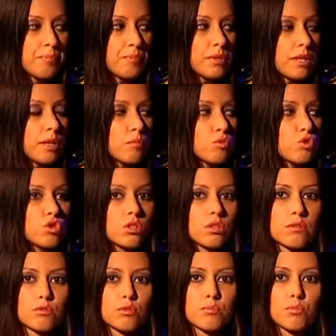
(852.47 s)
Потому
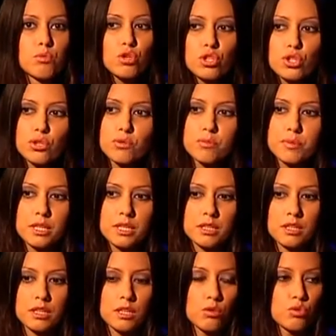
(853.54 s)
что вот большего
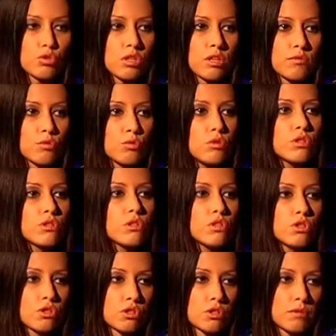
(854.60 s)
бреда я уже давно не
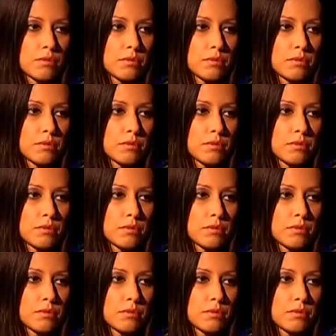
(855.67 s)
слышала.